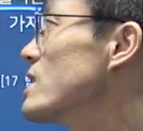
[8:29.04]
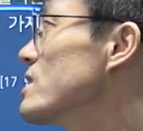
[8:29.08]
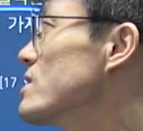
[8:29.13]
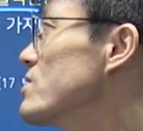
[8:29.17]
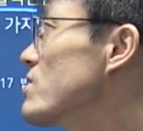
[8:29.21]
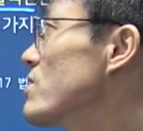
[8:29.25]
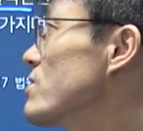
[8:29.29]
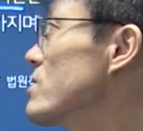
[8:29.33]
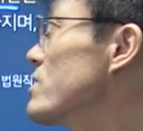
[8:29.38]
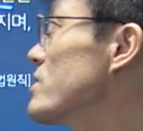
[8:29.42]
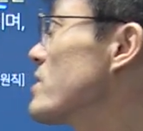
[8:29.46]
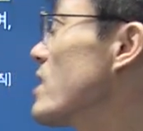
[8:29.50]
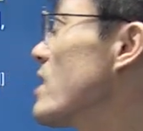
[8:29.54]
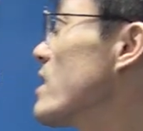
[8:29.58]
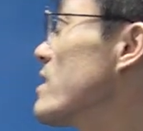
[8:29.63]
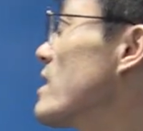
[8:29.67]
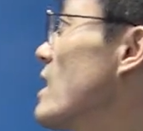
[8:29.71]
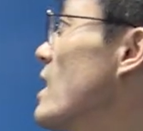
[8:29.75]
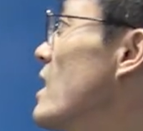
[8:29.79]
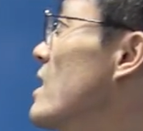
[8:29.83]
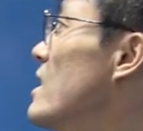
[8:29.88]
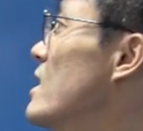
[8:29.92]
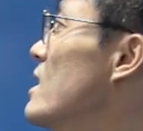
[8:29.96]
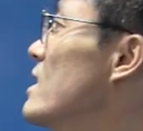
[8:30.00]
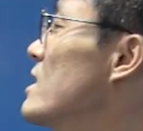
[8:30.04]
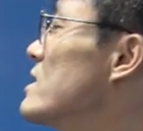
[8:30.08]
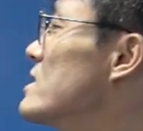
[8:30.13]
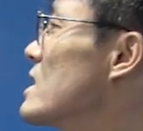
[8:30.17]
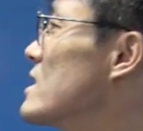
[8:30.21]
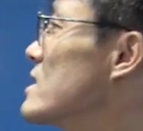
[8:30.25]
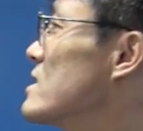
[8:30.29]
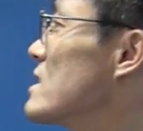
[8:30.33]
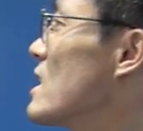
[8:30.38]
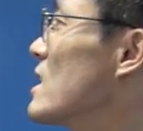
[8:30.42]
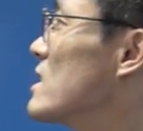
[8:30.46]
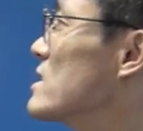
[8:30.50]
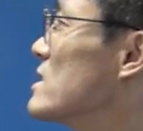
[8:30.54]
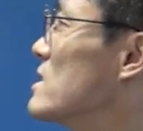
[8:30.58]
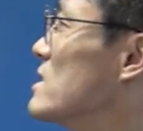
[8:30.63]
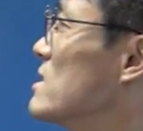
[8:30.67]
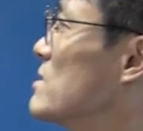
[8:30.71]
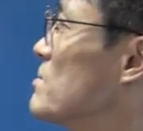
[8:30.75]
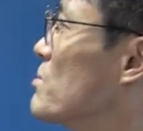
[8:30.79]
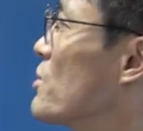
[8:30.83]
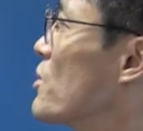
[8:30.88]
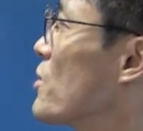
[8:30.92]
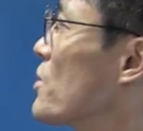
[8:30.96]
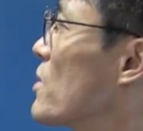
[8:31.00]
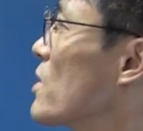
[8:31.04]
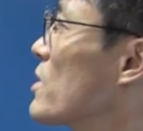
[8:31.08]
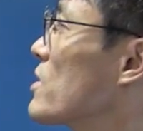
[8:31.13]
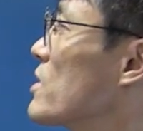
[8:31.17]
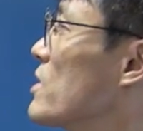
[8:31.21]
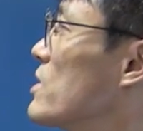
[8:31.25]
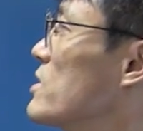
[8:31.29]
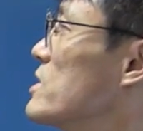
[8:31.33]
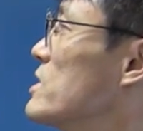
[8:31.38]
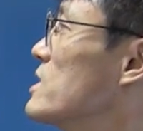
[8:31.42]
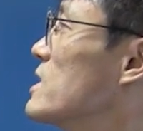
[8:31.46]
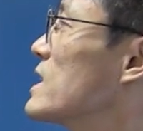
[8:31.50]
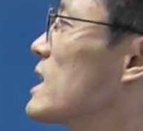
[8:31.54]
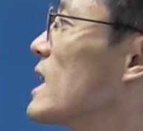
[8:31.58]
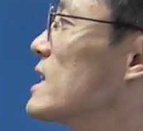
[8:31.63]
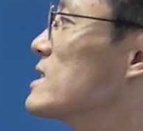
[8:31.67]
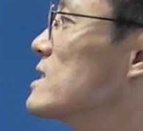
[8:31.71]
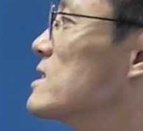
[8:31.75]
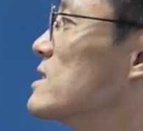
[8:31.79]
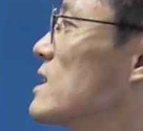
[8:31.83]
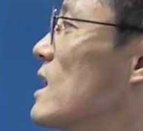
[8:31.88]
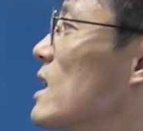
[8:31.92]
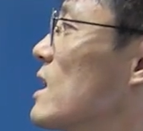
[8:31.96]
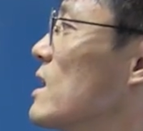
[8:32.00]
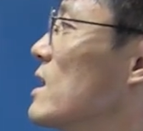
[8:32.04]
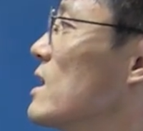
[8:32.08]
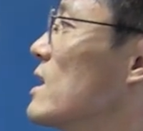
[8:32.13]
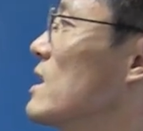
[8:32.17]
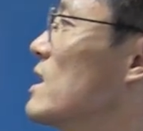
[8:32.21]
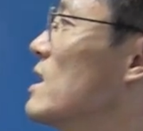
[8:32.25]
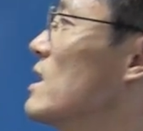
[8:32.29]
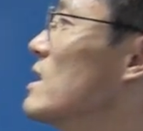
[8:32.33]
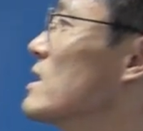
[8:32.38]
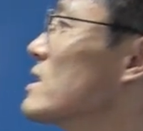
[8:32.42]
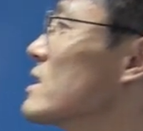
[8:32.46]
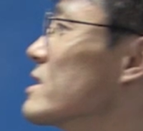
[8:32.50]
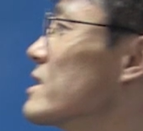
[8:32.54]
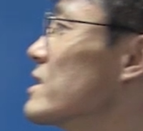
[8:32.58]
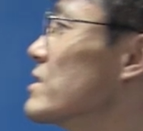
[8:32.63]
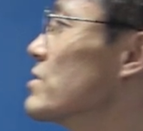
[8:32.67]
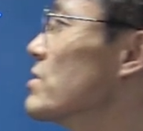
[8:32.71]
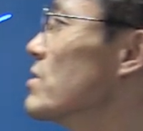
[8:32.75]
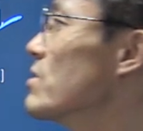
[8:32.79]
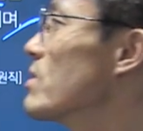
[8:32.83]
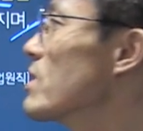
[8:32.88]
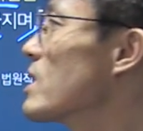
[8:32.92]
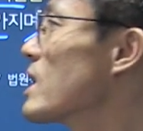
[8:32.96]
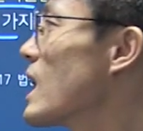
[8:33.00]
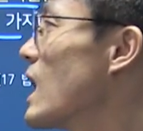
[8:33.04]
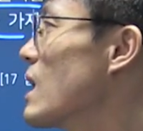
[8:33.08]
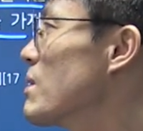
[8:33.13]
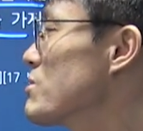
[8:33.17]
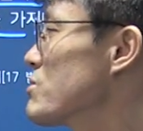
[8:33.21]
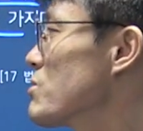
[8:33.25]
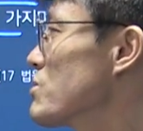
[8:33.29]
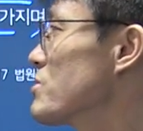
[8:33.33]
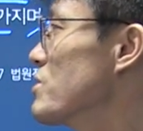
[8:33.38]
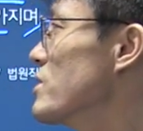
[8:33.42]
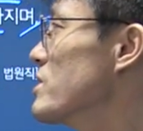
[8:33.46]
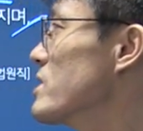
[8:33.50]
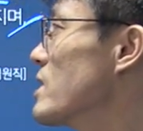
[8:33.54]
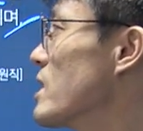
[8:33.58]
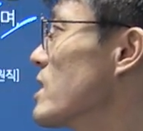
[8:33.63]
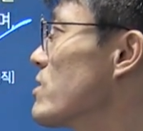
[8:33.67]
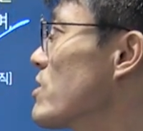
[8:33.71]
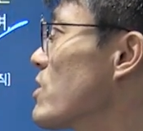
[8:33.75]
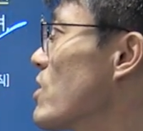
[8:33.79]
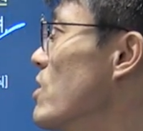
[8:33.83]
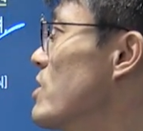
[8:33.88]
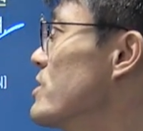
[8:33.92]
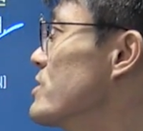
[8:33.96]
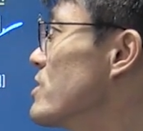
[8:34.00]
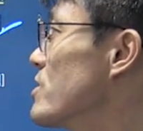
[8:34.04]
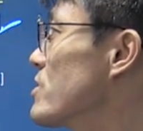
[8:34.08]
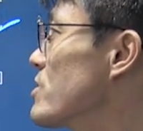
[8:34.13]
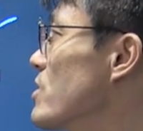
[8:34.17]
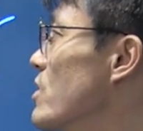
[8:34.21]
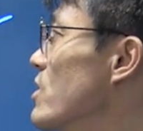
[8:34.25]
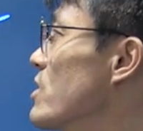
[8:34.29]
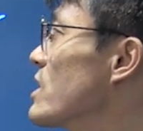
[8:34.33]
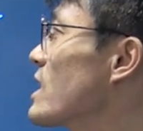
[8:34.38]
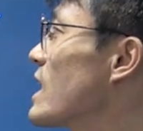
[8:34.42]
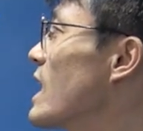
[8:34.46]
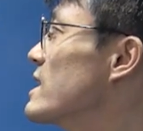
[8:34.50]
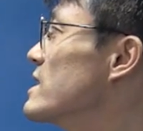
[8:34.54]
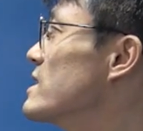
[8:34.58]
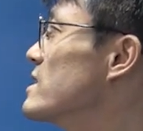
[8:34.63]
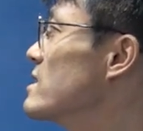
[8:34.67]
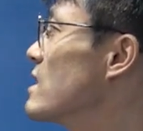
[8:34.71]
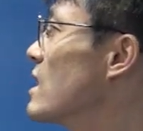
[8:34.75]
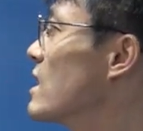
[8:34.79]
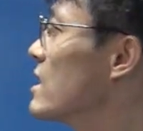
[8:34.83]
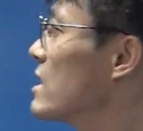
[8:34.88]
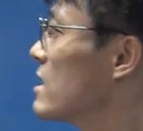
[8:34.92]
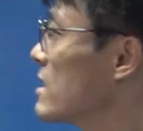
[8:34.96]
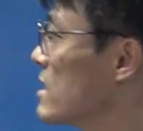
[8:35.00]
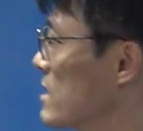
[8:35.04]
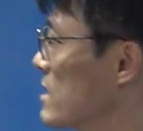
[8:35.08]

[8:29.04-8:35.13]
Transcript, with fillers: 찬성을 의결한다. 자, 의장은 그 표결권을 가진다. 그리고 가부등수 결정에서 결정권 가진다.